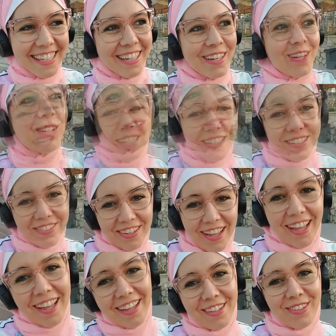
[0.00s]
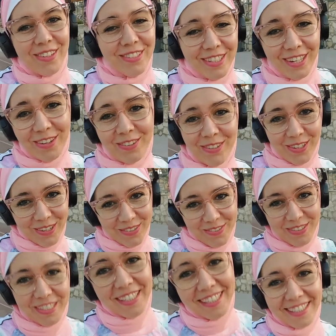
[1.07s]
بس فكل سنة وانتم
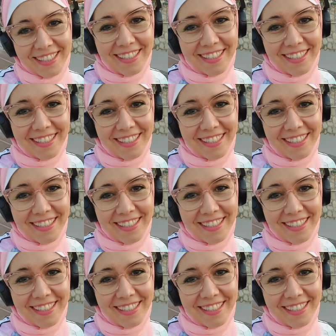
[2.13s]
طيبين